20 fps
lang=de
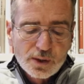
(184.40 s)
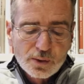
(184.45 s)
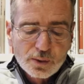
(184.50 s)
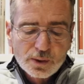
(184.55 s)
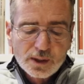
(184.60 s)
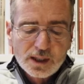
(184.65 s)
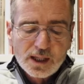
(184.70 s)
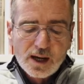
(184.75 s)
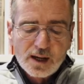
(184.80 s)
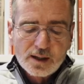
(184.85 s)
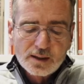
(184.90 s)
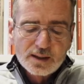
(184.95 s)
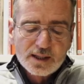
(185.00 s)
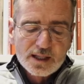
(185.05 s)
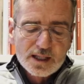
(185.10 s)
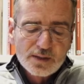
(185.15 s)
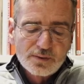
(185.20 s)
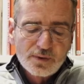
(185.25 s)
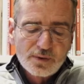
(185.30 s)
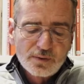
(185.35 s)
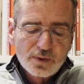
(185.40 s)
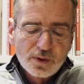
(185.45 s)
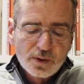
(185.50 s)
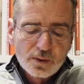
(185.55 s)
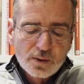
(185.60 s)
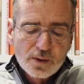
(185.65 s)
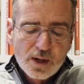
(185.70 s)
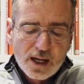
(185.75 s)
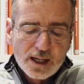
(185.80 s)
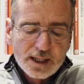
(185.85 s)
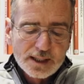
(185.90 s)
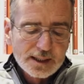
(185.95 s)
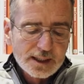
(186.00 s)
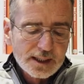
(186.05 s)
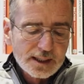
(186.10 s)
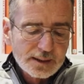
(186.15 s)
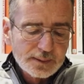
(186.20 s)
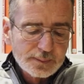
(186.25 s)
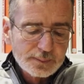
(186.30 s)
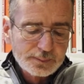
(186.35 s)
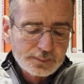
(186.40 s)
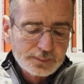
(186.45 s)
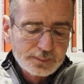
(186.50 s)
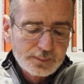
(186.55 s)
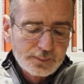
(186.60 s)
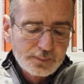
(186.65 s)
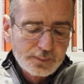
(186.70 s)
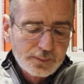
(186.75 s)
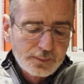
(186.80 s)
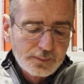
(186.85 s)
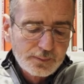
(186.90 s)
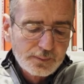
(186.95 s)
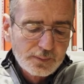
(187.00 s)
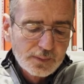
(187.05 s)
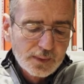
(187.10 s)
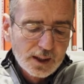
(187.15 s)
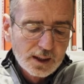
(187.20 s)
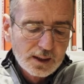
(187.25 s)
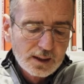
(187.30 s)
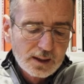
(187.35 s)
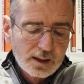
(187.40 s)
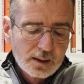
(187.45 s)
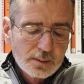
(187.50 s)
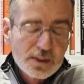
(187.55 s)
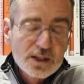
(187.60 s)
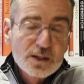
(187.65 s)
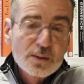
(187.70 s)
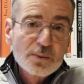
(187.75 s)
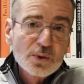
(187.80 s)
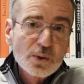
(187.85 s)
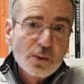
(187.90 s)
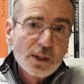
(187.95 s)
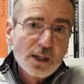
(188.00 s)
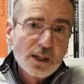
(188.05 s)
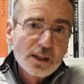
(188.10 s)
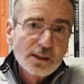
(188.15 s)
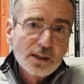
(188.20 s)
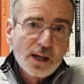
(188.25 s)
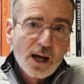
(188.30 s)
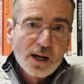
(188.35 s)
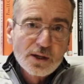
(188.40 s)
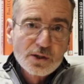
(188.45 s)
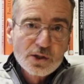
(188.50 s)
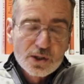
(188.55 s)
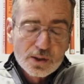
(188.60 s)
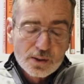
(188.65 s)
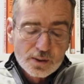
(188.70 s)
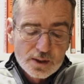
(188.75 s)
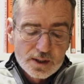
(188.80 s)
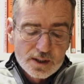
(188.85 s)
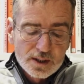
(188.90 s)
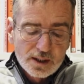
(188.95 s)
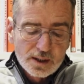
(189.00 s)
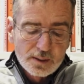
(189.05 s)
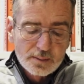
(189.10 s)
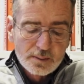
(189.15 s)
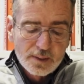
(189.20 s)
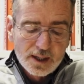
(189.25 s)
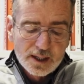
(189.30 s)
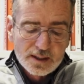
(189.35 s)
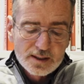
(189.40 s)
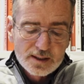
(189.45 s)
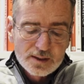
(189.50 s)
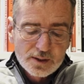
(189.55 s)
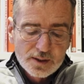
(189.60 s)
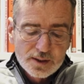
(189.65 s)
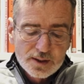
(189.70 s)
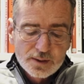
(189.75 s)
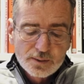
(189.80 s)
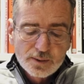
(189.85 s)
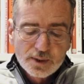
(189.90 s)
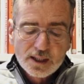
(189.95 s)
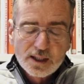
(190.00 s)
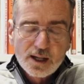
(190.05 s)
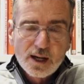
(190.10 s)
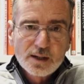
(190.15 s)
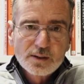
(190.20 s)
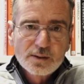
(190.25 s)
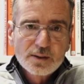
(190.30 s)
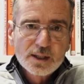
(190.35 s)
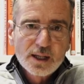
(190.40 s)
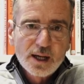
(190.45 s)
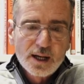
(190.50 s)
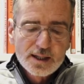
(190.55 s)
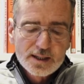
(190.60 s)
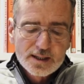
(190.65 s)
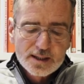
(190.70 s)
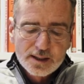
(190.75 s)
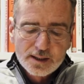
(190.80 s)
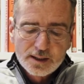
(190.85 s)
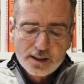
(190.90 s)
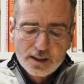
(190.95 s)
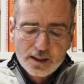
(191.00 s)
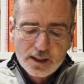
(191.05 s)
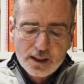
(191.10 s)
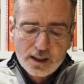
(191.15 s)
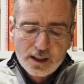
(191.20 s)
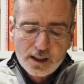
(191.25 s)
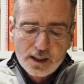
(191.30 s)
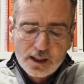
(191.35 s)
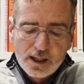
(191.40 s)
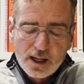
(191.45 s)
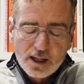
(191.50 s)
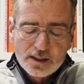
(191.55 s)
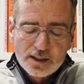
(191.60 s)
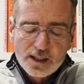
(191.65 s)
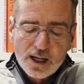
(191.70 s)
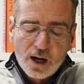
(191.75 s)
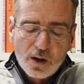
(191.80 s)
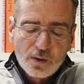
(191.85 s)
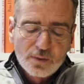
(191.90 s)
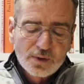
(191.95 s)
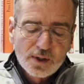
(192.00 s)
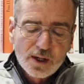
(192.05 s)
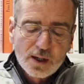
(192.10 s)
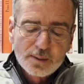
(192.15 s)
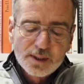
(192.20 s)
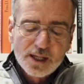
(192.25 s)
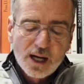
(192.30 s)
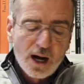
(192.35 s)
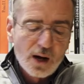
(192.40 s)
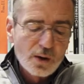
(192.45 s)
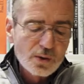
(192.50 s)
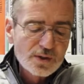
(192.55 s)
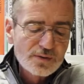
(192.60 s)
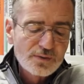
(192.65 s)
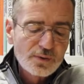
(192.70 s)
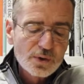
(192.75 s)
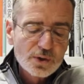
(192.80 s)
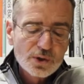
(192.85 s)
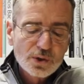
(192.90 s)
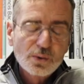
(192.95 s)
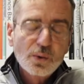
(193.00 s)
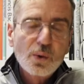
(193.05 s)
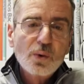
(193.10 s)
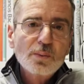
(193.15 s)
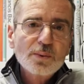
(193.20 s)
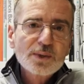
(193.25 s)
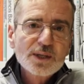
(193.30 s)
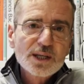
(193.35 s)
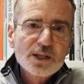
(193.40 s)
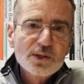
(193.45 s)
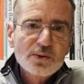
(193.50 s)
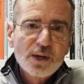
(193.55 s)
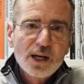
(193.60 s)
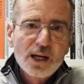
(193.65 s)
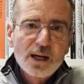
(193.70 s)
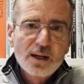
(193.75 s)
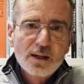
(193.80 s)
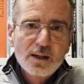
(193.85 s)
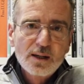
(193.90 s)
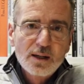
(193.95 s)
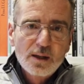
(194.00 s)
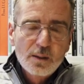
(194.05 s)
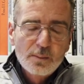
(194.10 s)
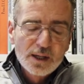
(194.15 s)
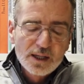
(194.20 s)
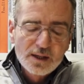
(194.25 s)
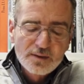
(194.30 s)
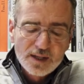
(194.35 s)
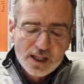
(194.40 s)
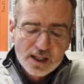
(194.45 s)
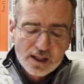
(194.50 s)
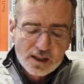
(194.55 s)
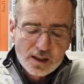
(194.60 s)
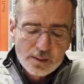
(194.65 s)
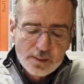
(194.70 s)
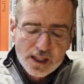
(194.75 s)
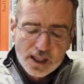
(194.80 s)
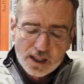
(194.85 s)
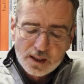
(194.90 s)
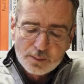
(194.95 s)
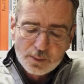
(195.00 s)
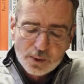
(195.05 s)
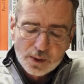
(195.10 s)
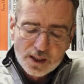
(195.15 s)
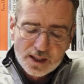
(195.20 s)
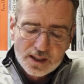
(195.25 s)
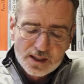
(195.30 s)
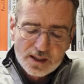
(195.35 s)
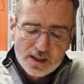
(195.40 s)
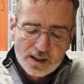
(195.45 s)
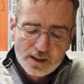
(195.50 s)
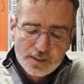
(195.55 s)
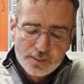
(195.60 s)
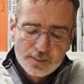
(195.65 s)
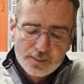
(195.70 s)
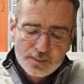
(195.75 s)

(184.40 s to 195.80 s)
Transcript: Grundlagen dieser Verfolgung eingehen. Bis zum sogenannten Anschluss im März 1938 lag die Aufgabe der Ausforschung Homosexueller bei der Wiener Kriminalpolizei.